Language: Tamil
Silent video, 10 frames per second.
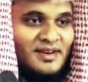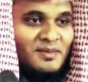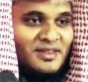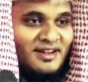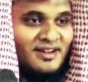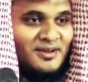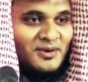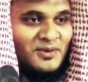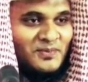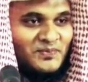என்ன பதிலாக
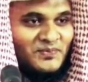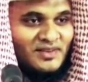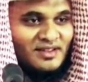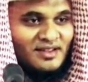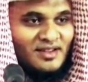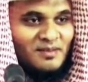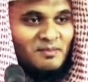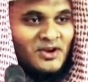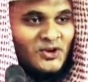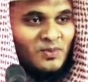இருக்கும்
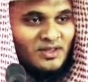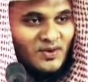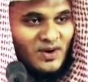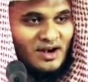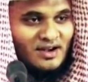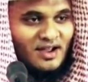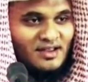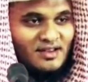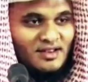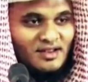மீண்டும் அந்த
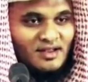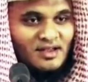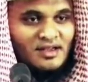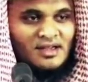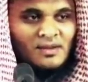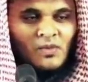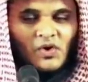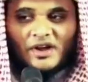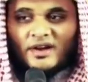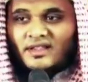வாழ்க்கை
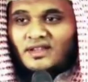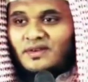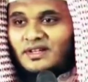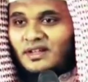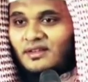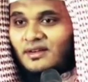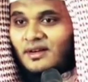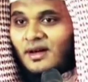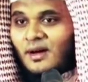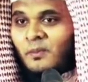எம்மோடு இணைந்து விட்டது
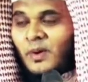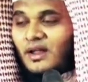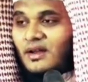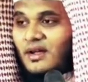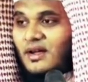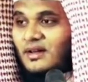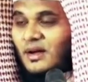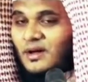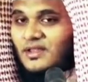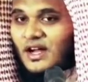பலருக்கு
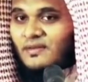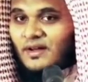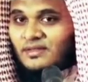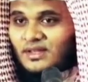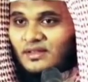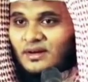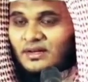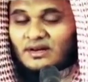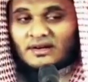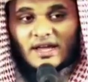ரமதான்
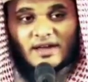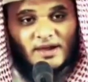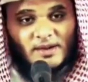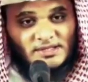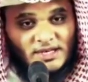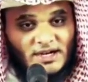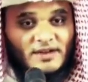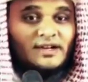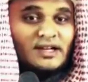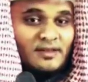வந்ததென்ற நினைவே
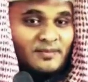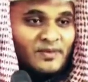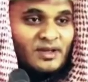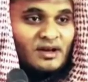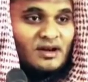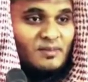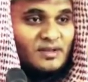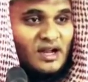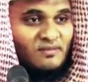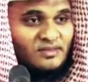சென்று விட்டது
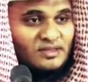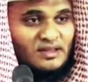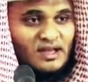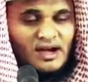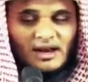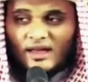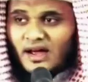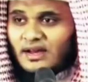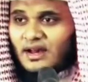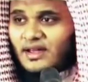ரமதான் வந்ததா அல்ல
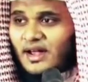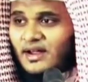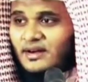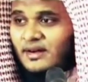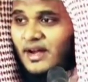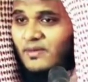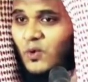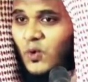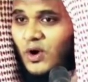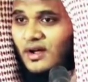இல்லையா என்ற
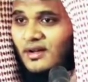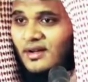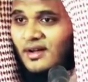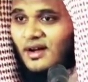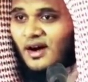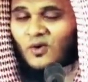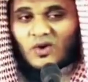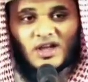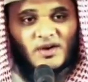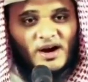நினைவு கூட
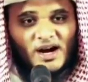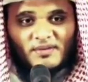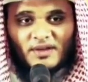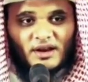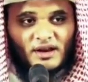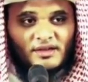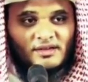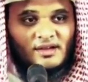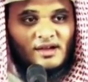அவருடைய வாழ்வில் இல்லை